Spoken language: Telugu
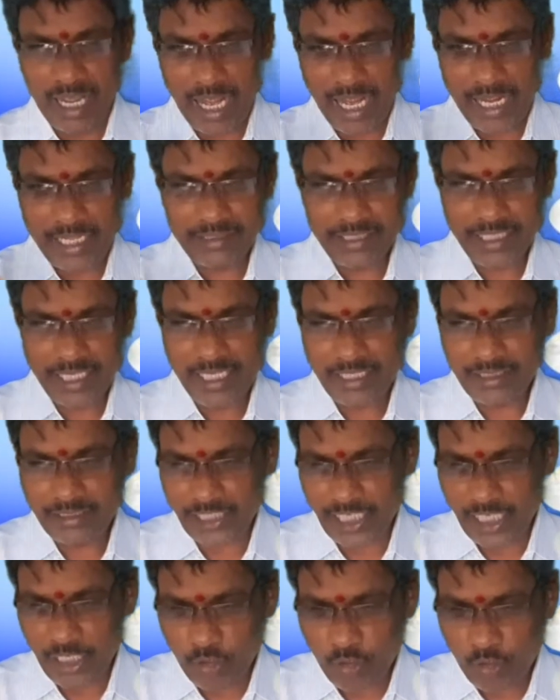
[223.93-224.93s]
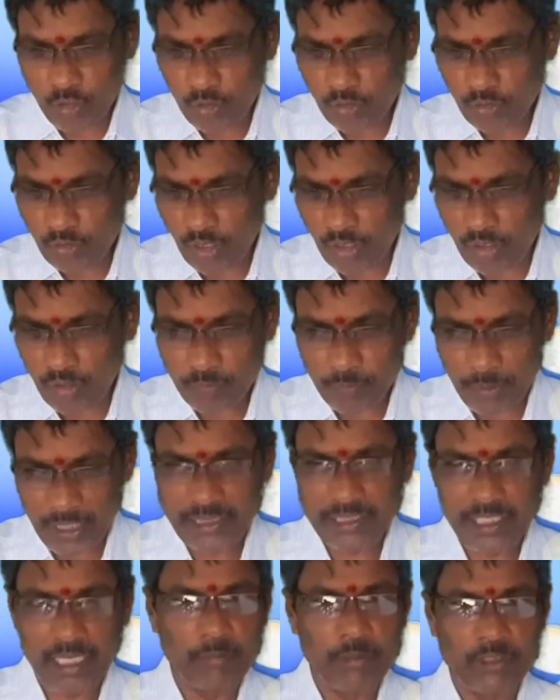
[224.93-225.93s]
అయితే తెలుగులో
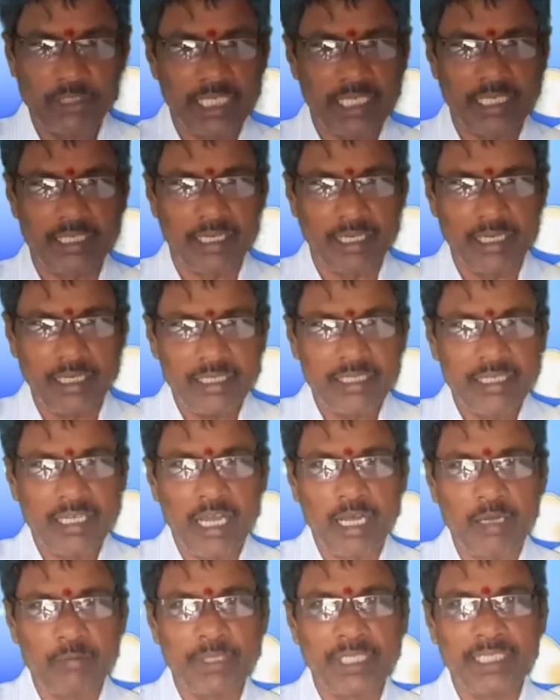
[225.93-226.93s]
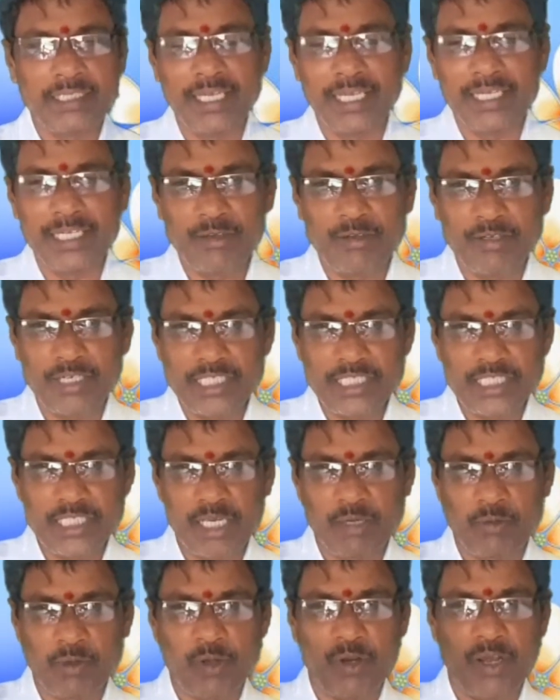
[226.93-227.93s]
పద్యం ఉంది కదా ఆ పద్యాన్ని గురించి
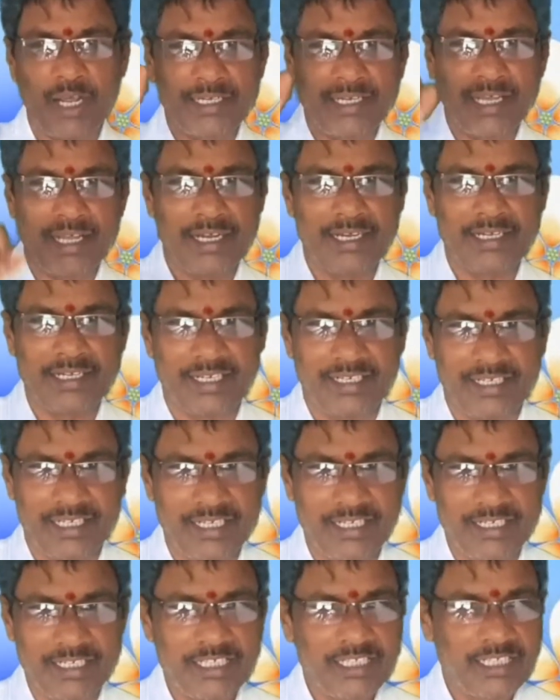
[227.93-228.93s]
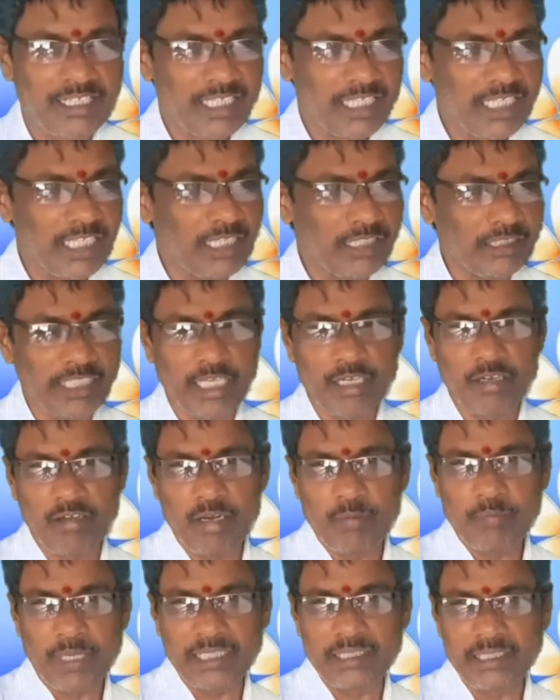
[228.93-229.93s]
ఎవరో అన్నారట ఈ
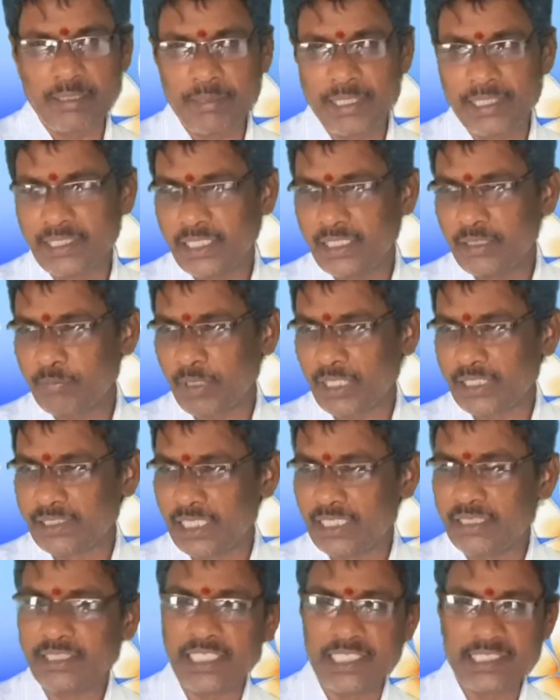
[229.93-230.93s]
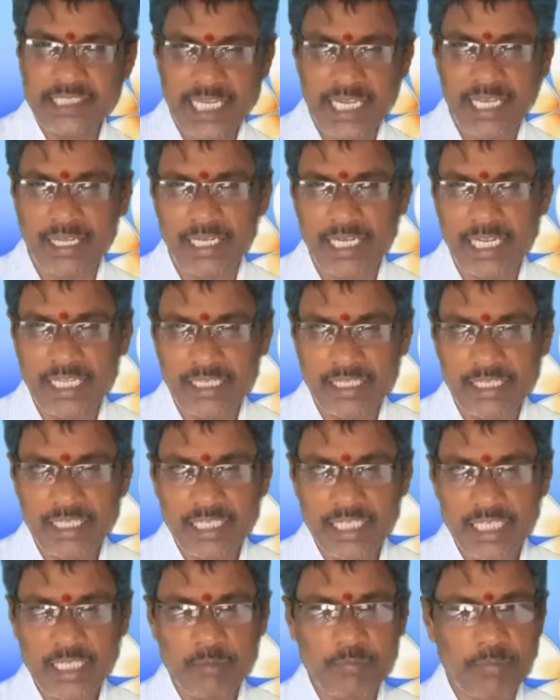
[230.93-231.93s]
తెలుగులో పద్యం ఏంది ఈ పద్యం తీసేయాలి
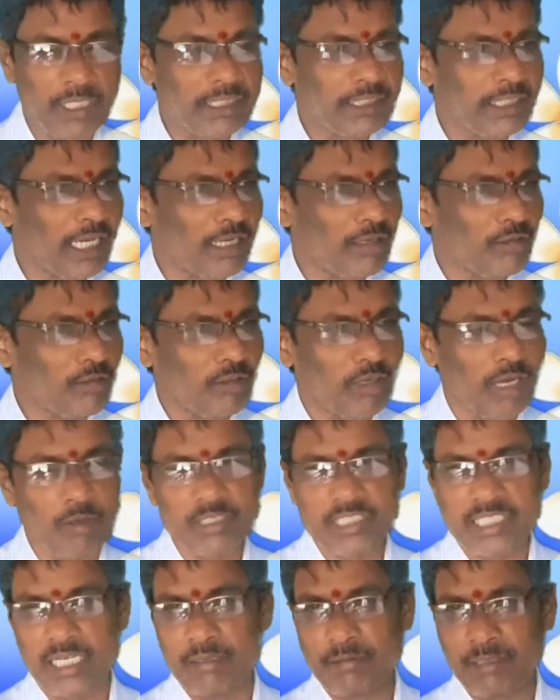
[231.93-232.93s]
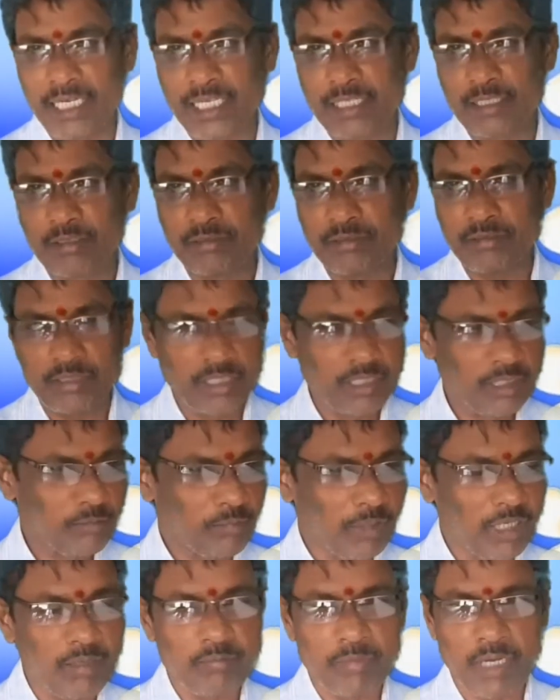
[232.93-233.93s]
ఈ పద్యాలు అవసరం లేదు
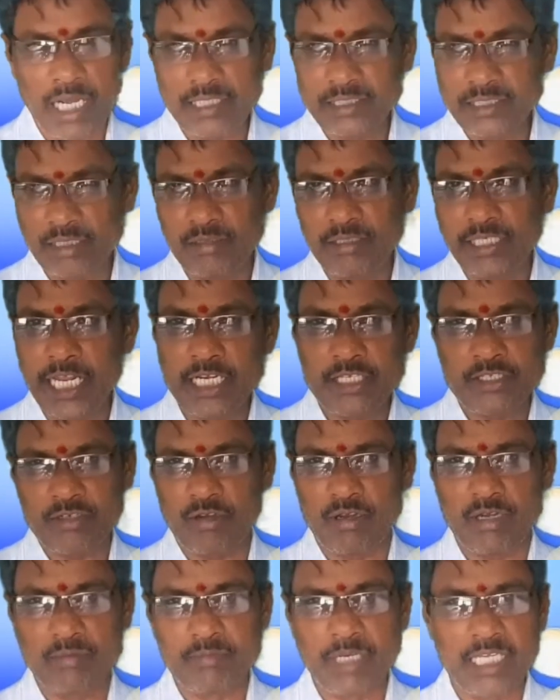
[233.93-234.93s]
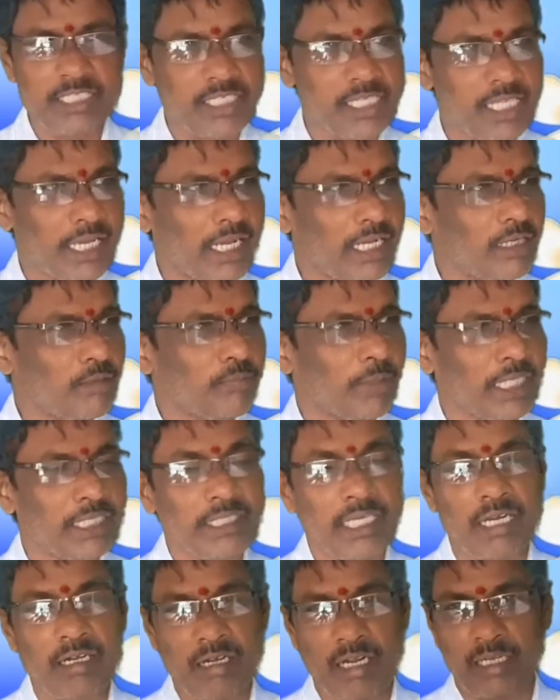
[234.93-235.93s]
మనం భాషను నేర్చుకోవడం మంచిదే కానీ
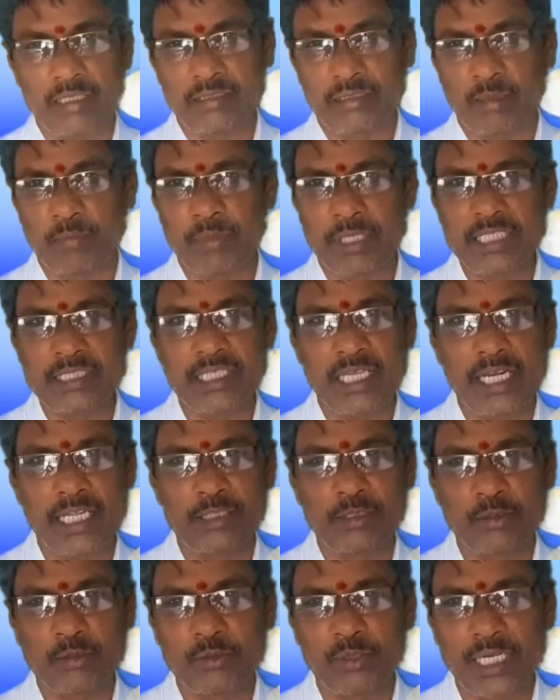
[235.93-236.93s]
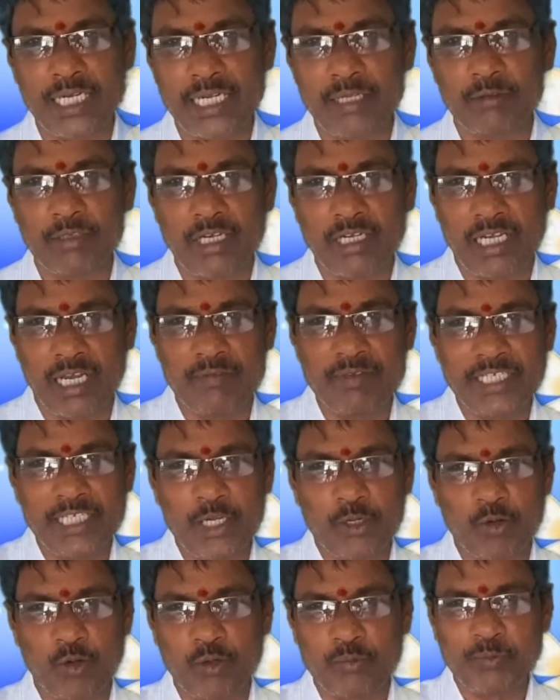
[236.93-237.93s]
పద్యాలు తప్పనిసరి ఎందుకు అంటే ఒక కవికి
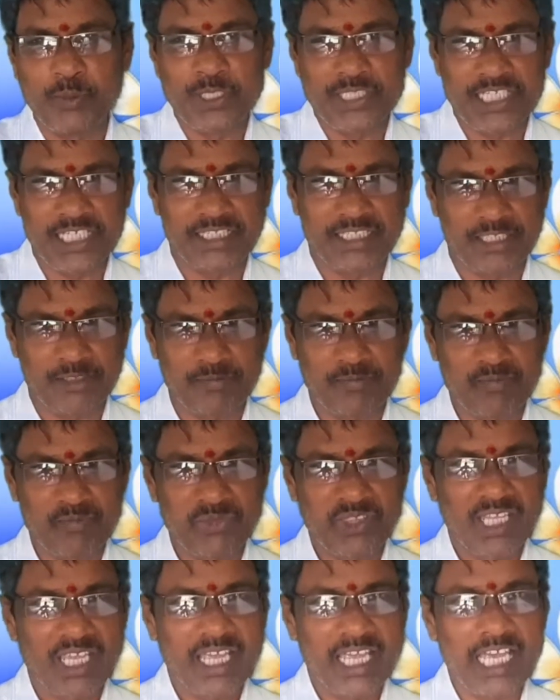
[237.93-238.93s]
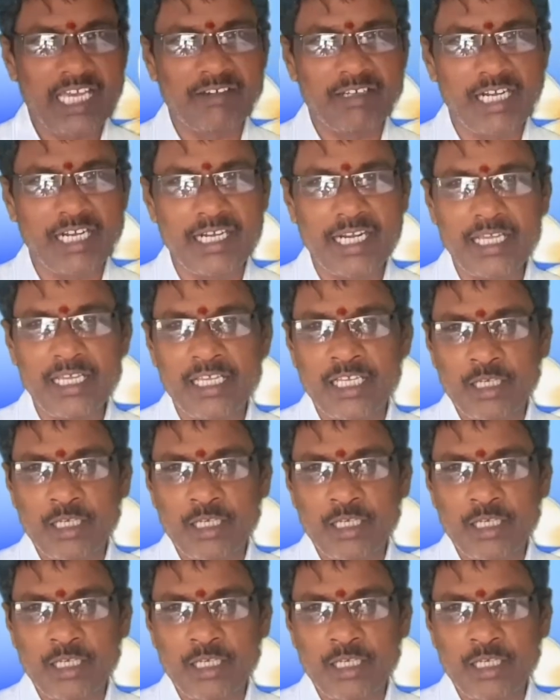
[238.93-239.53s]
కోపం వచ్చింది ఏమనంటే